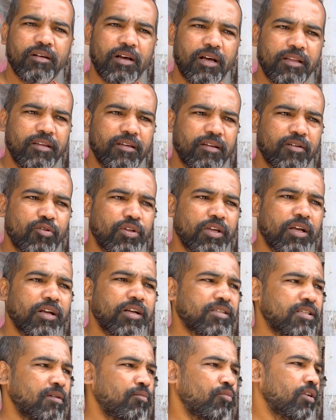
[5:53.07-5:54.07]
అది కొద్దిగా
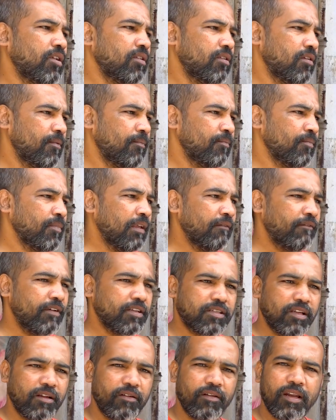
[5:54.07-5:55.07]
కష్టం ఉంటుంది
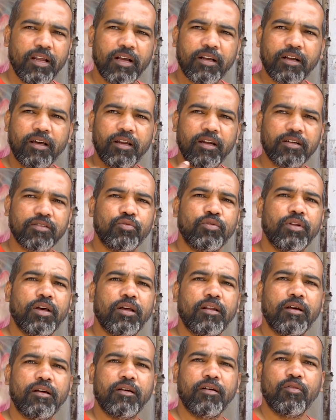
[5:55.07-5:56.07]
ఫెస్టివల్లో కలర్స్ ఉండాలా